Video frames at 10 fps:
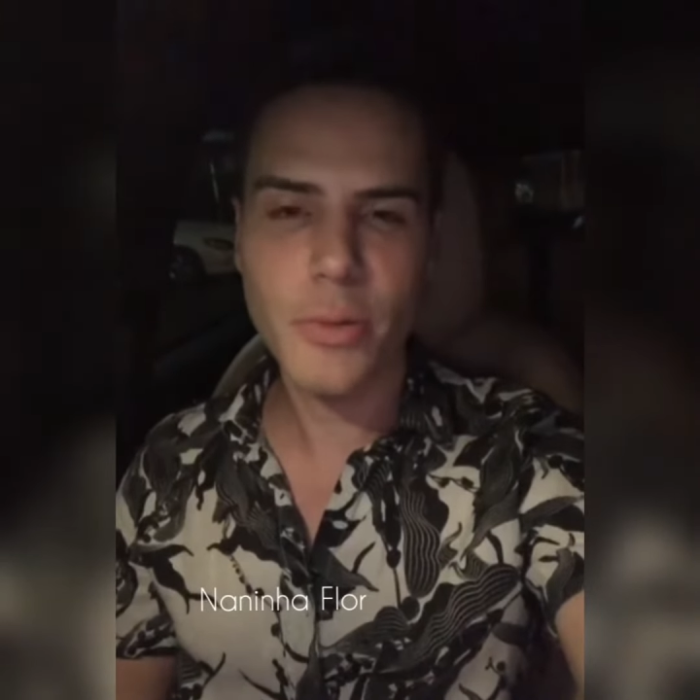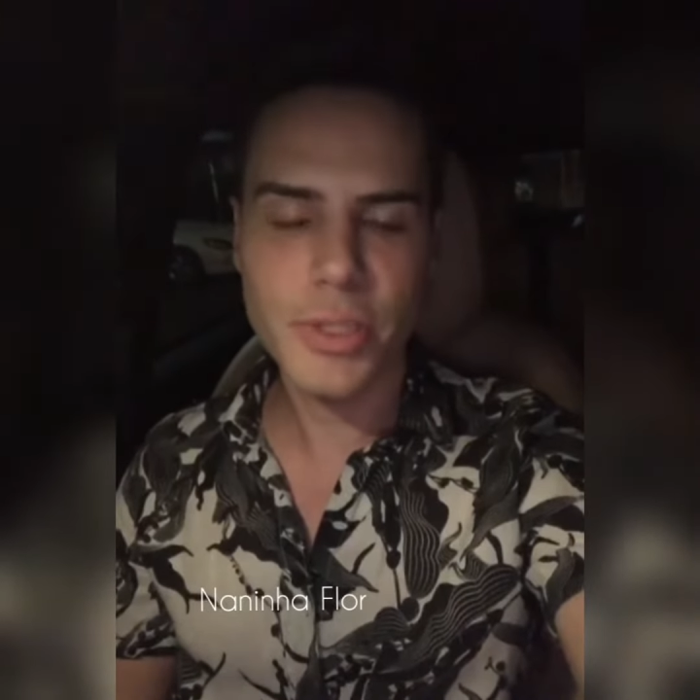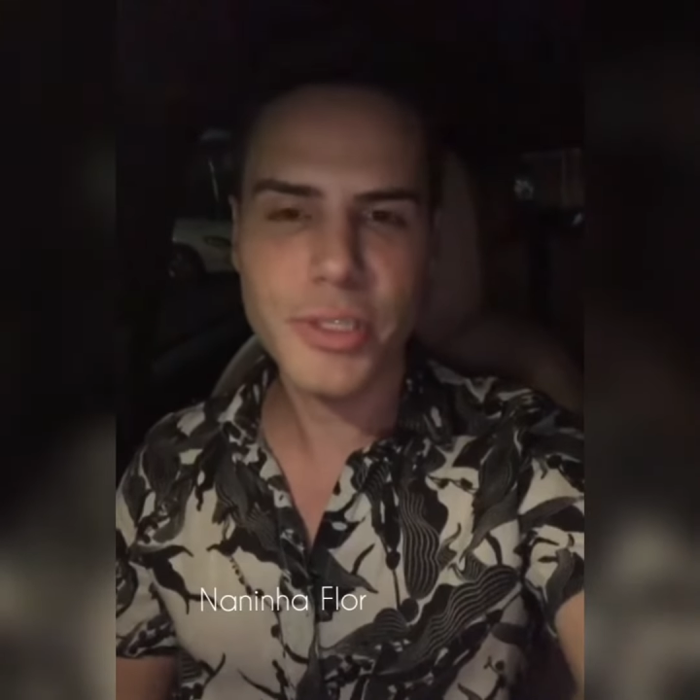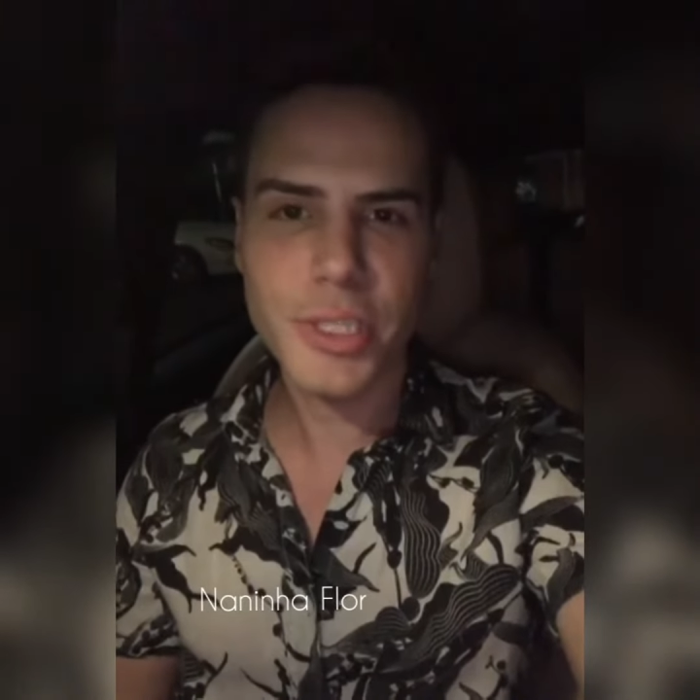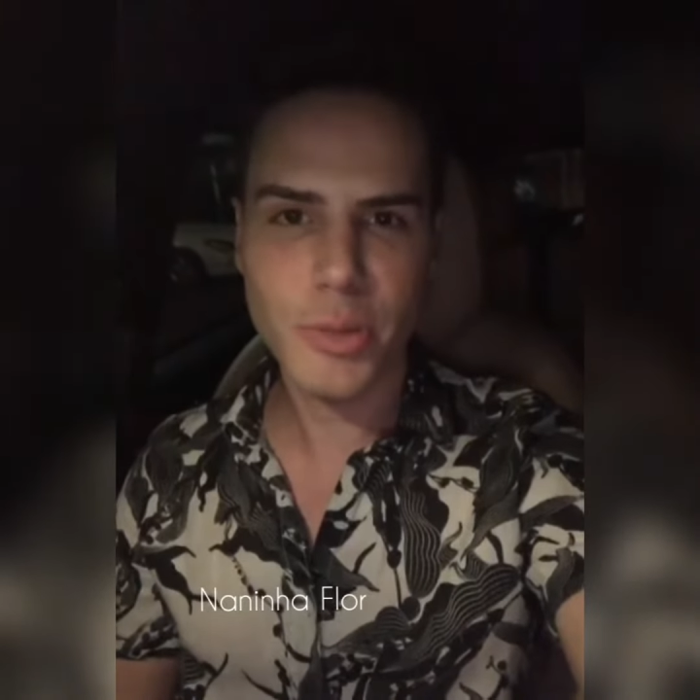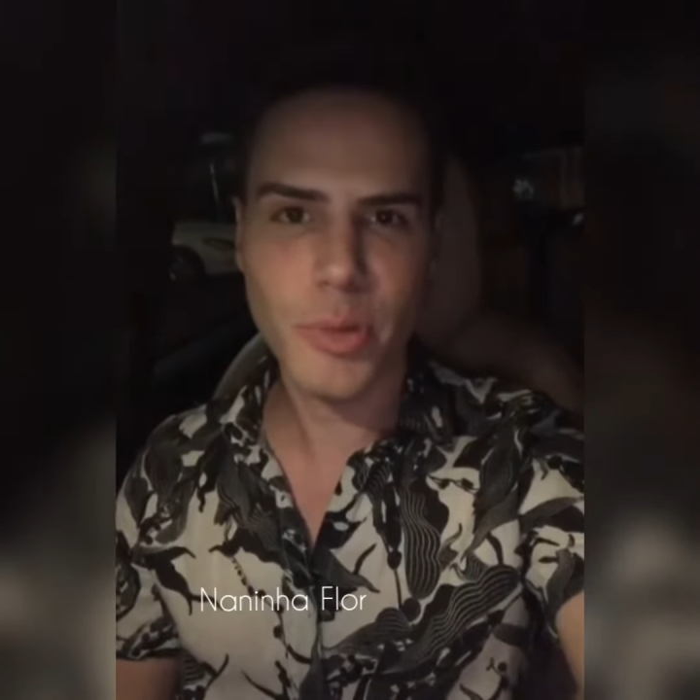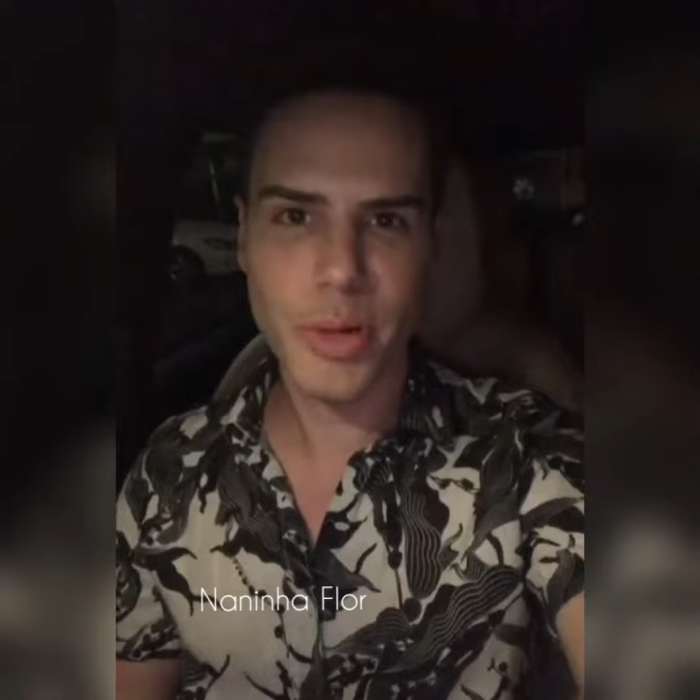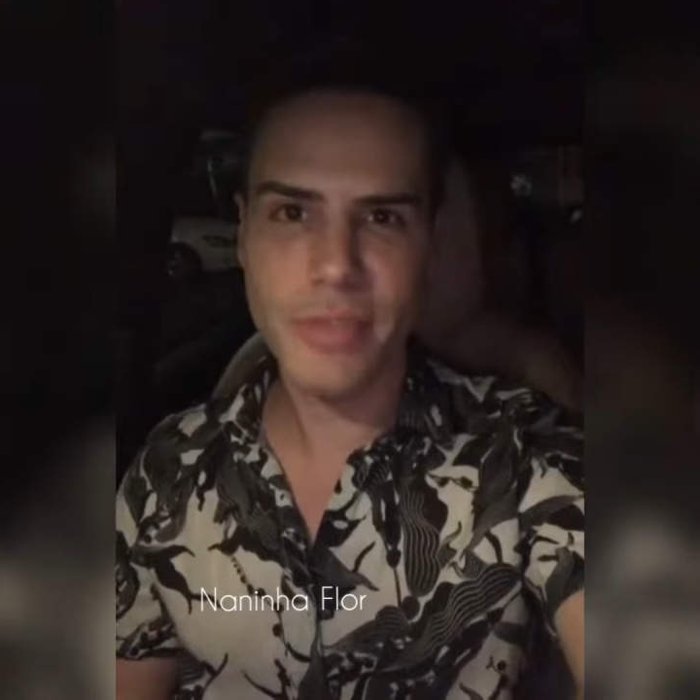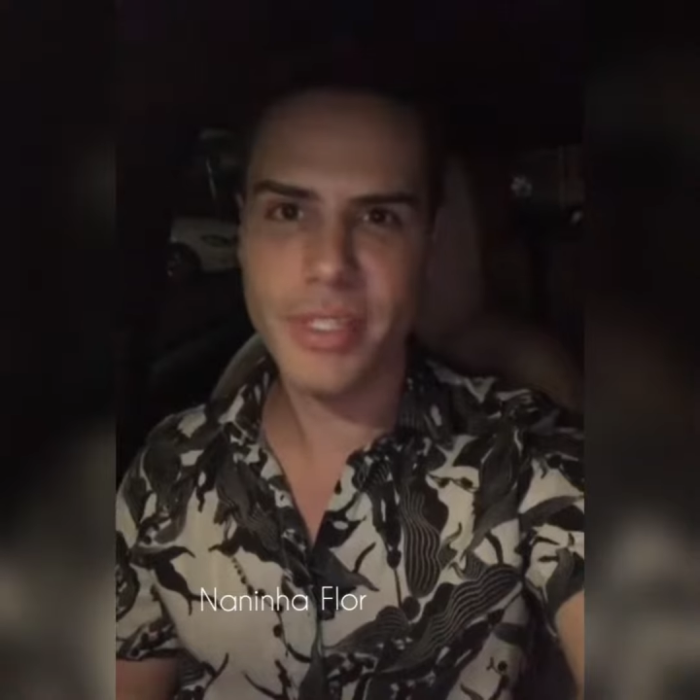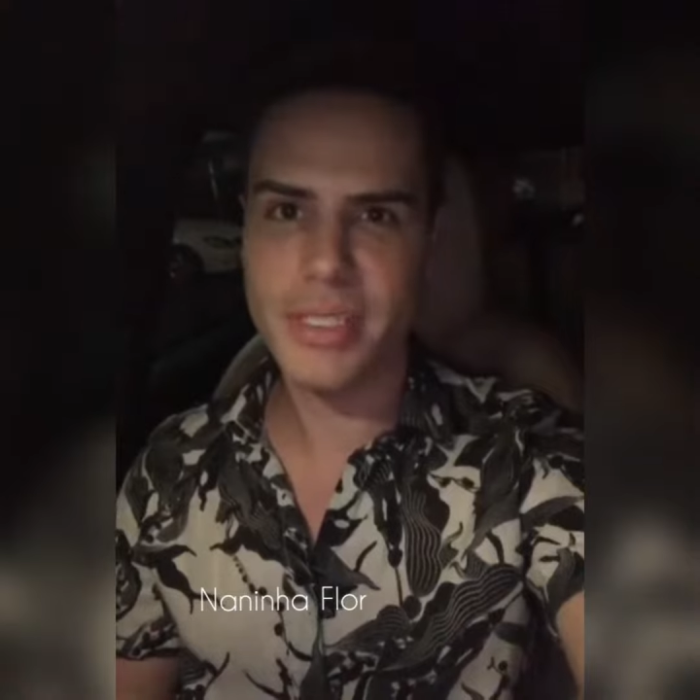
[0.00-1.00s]
hoje, dia do
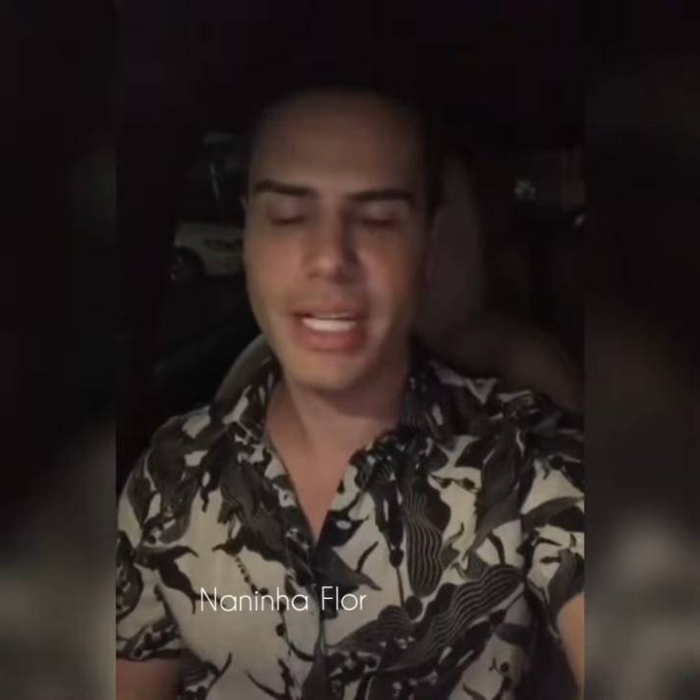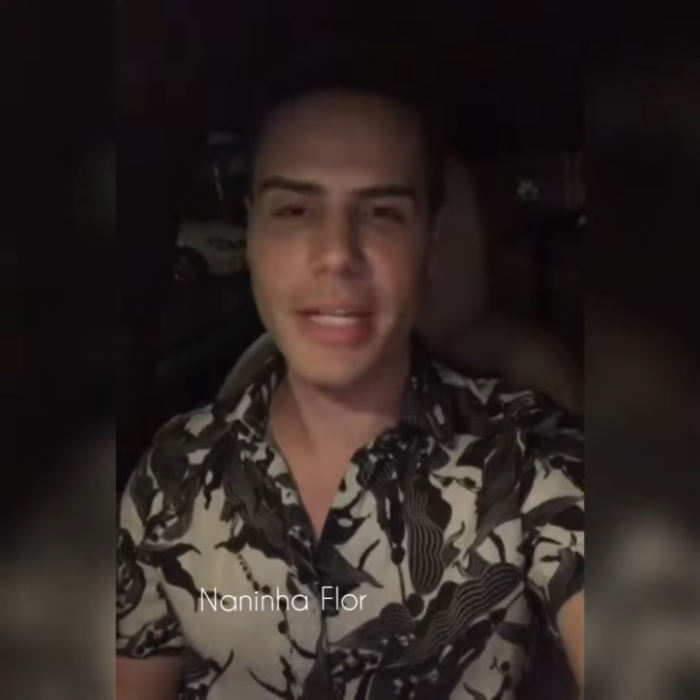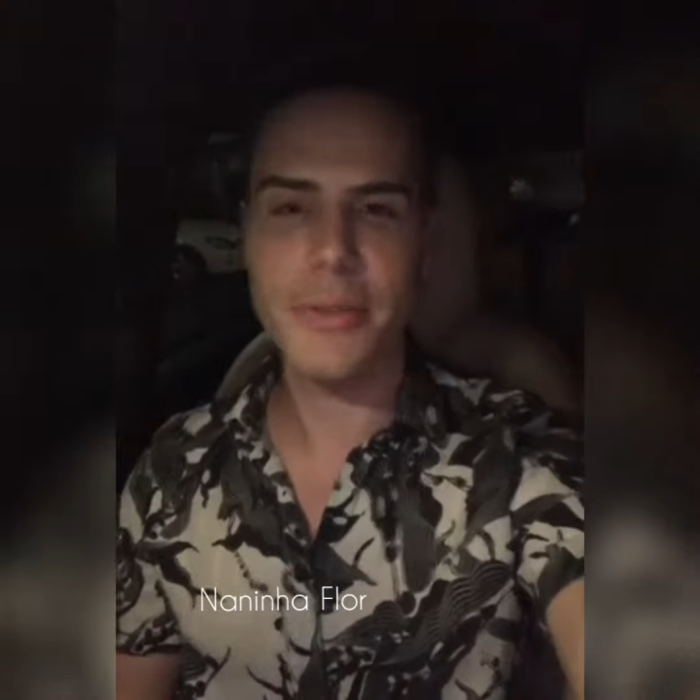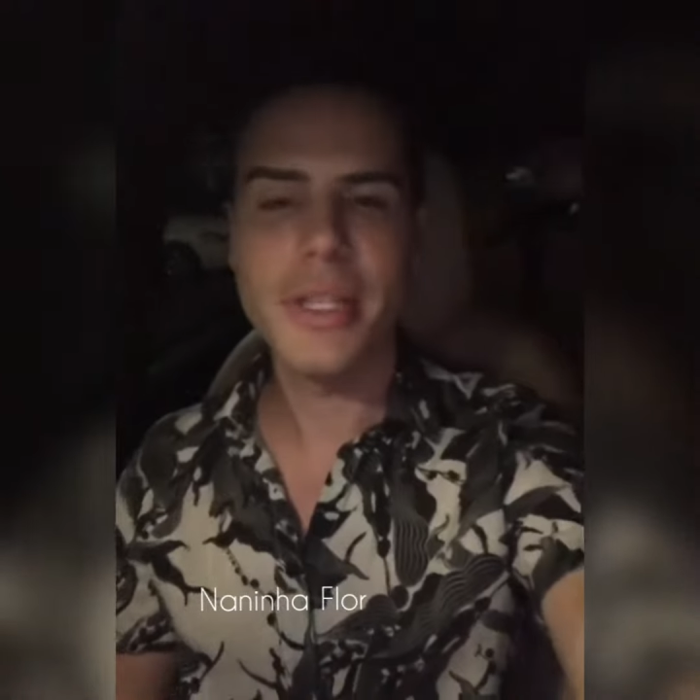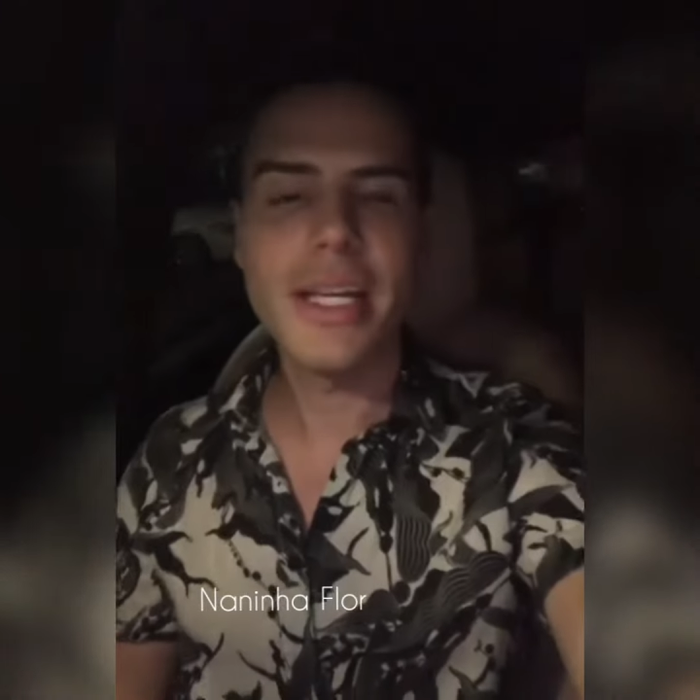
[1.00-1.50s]
meu aniversário.